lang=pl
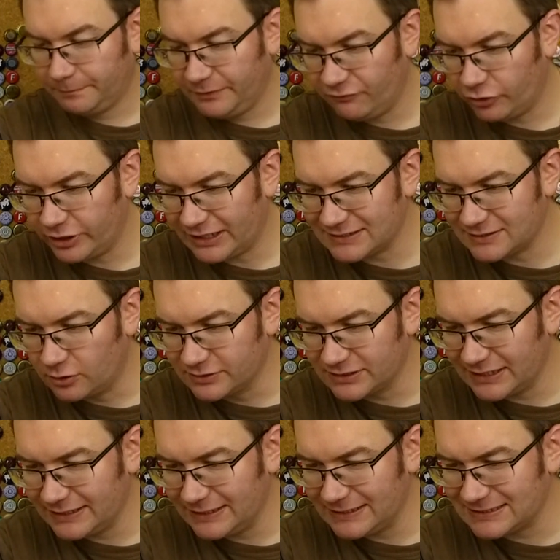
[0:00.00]
Piwo, jak
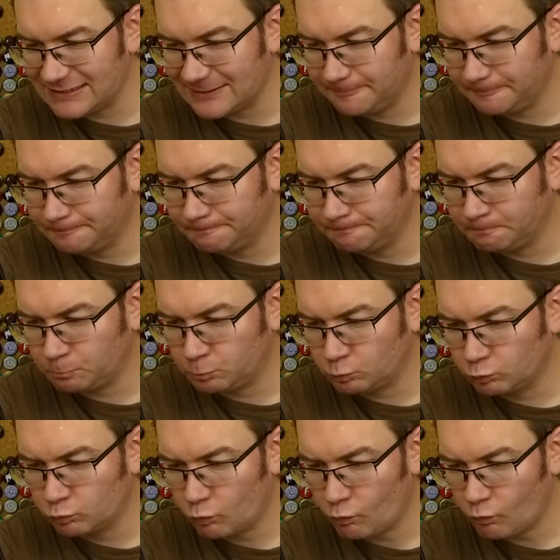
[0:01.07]
sądzę, jest
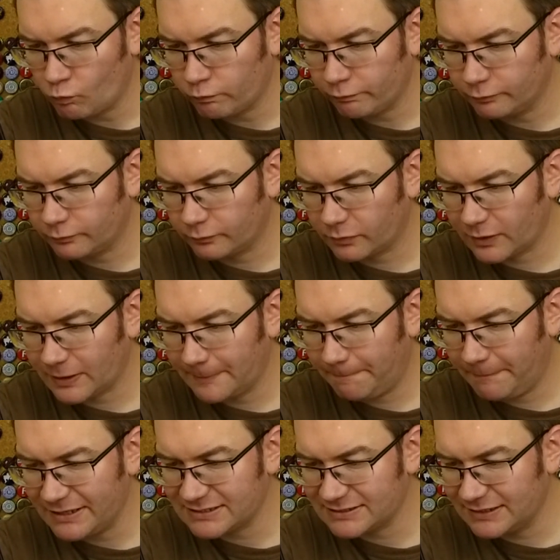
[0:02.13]
mm,
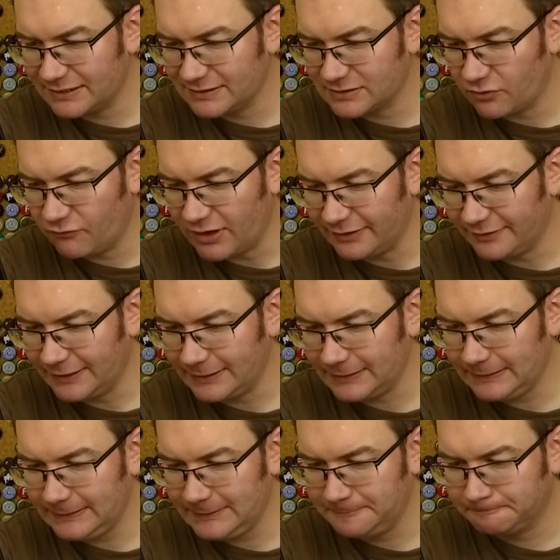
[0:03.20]
pasteryzowane
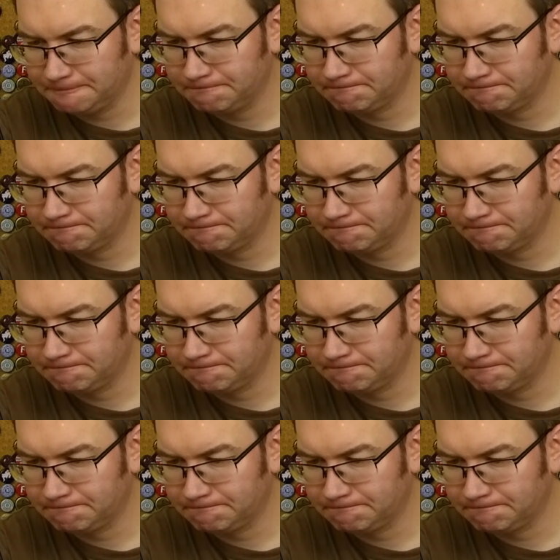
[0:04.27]
i